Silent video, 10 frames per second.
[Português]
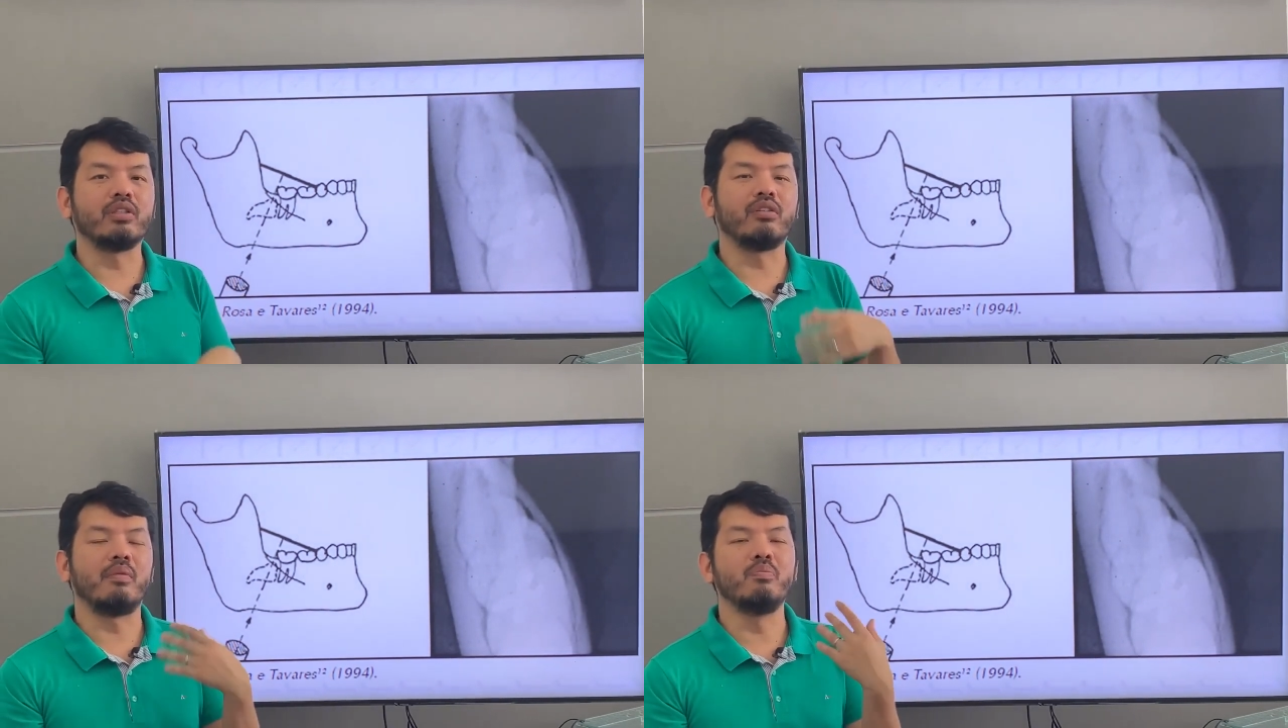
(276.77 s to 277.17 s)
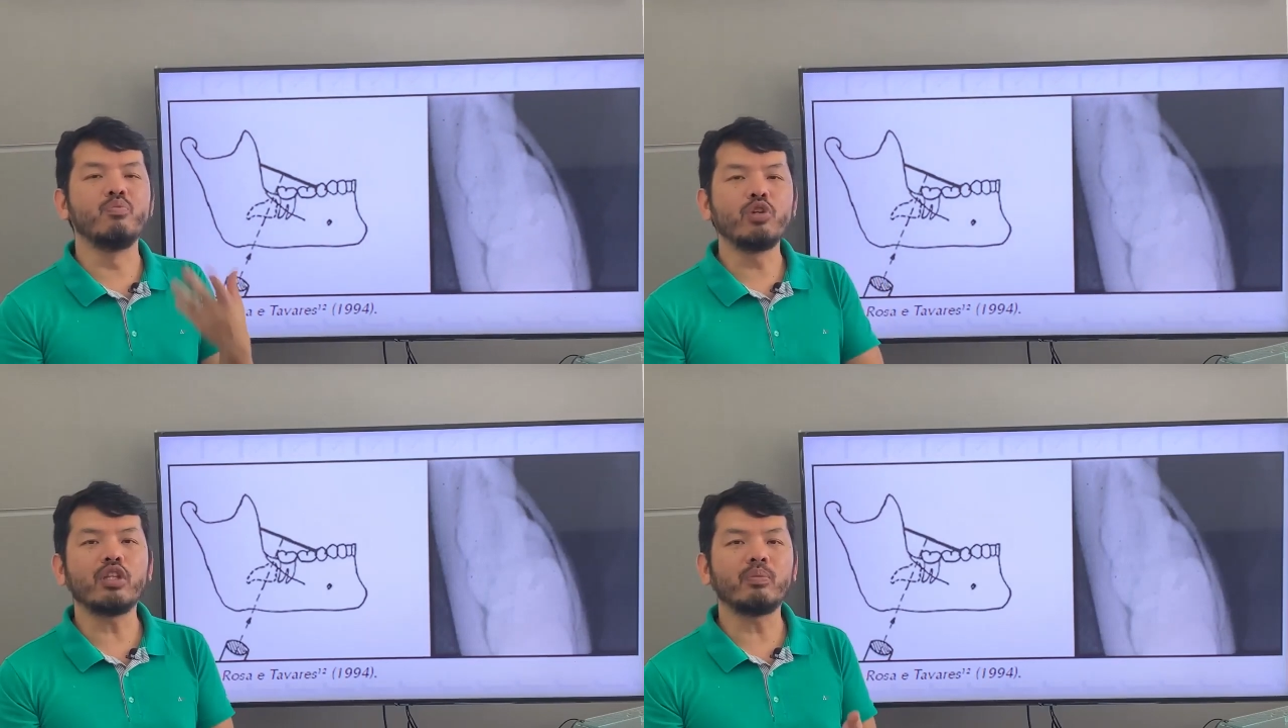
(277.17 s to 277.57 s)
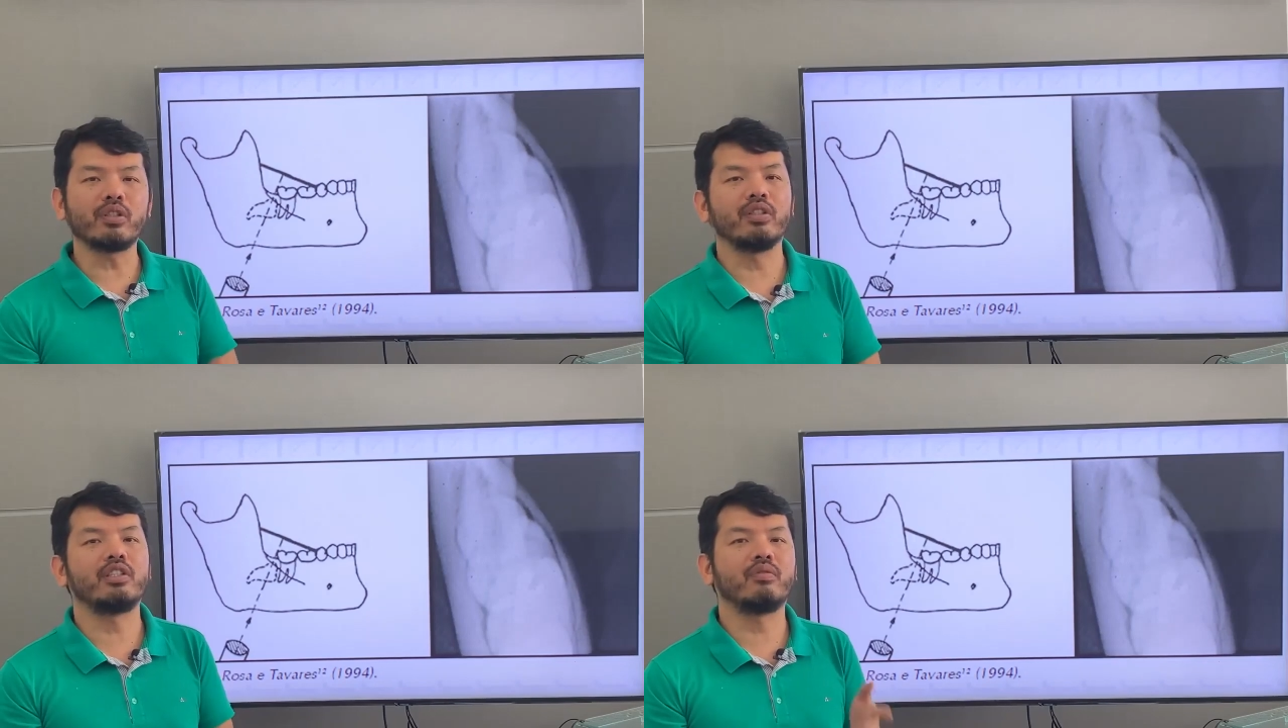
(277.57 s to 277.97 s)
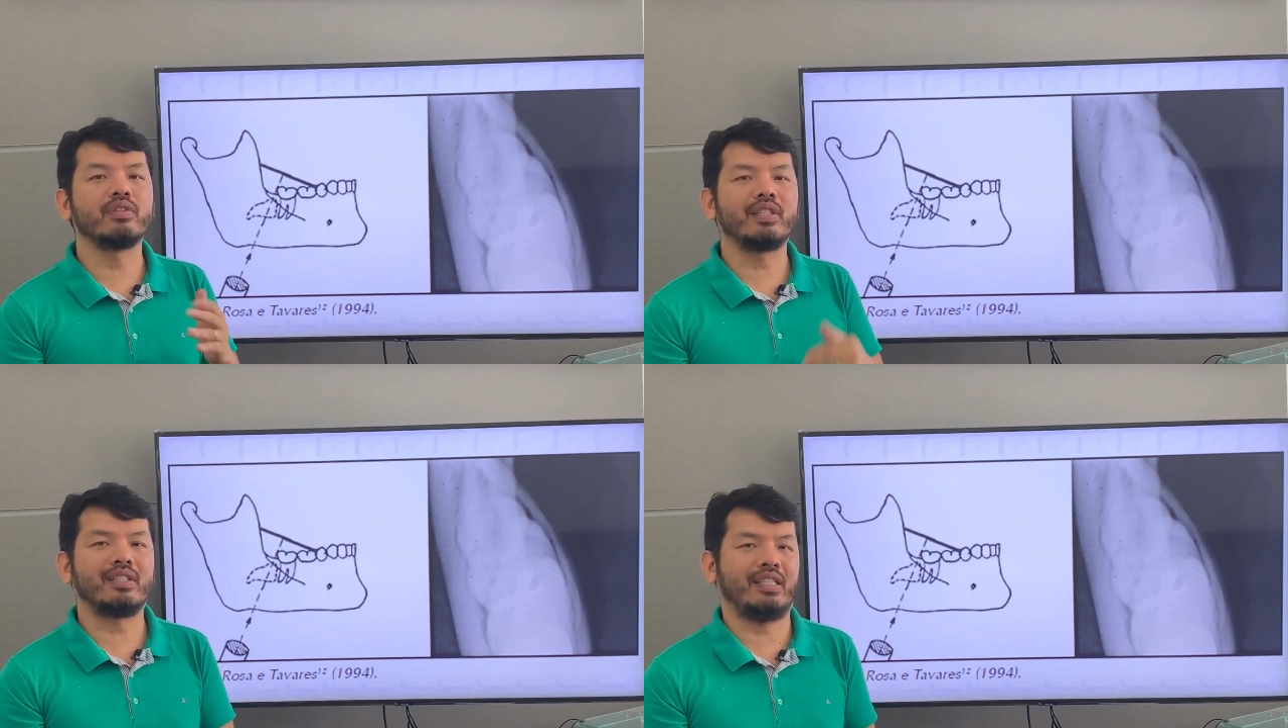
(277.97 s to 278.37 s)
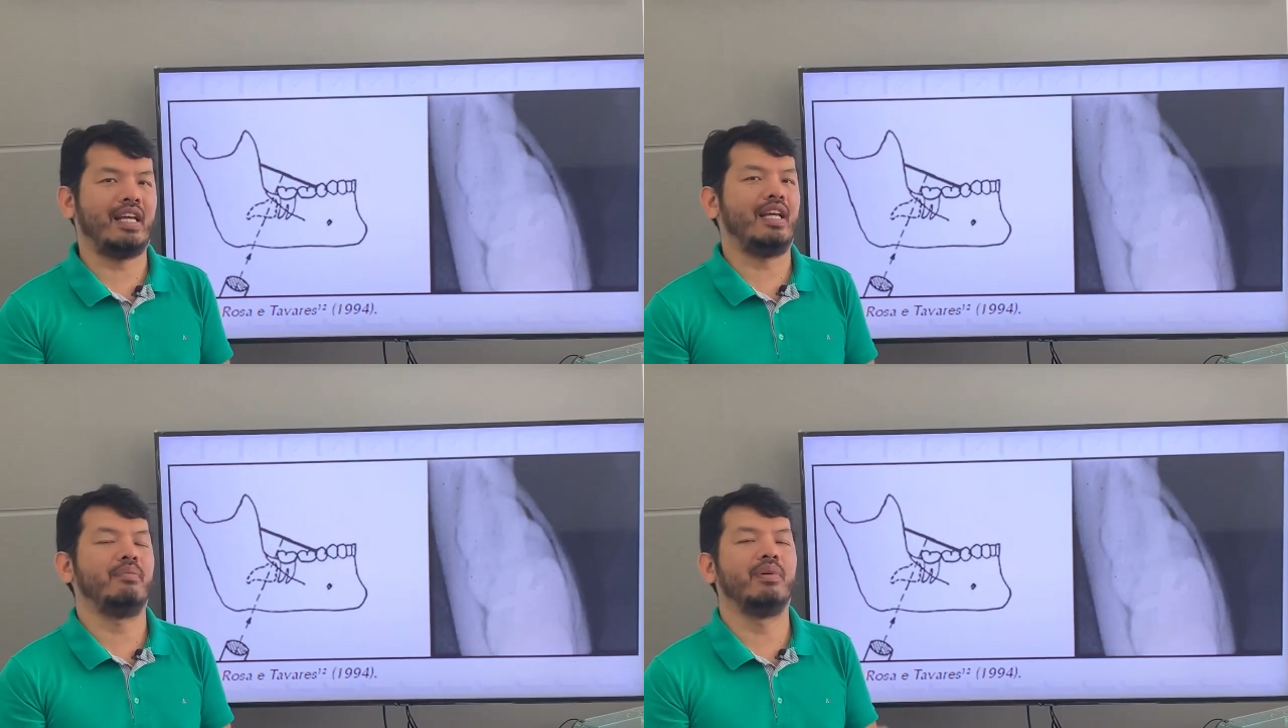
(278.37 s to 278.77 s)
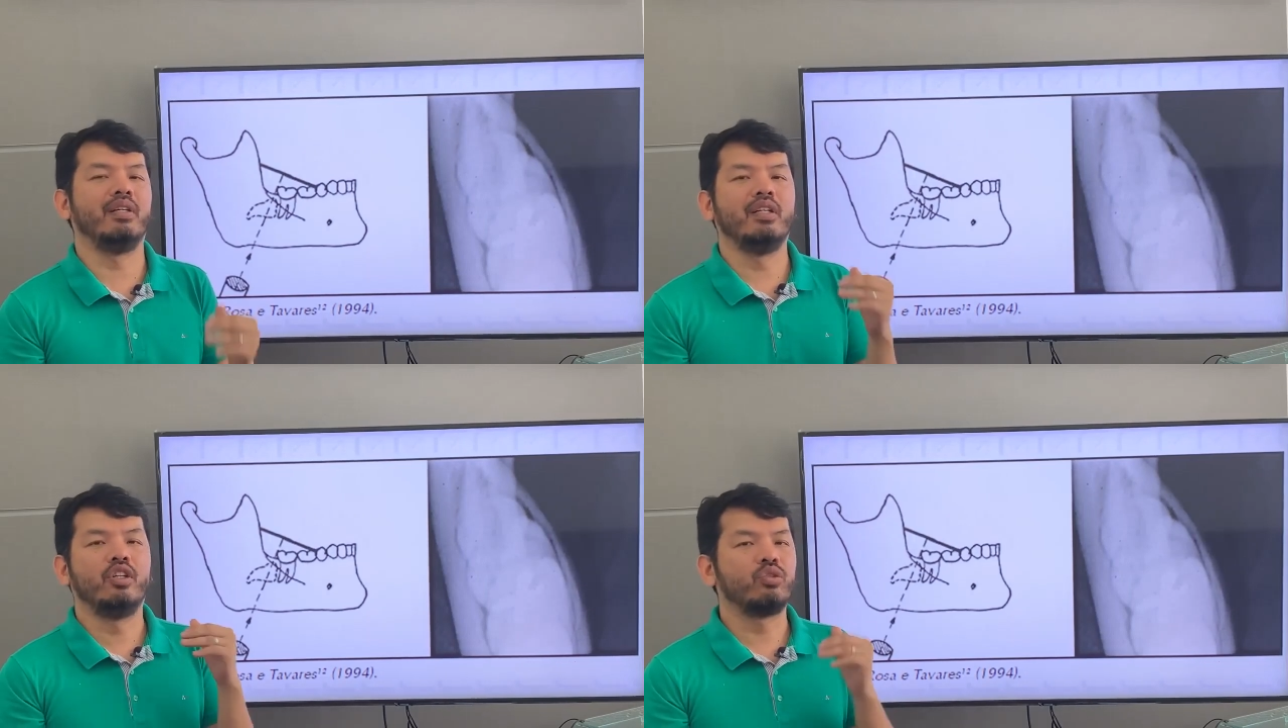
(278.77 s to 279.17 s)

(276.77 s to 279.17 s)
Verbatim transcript: então é muito importante que você saiba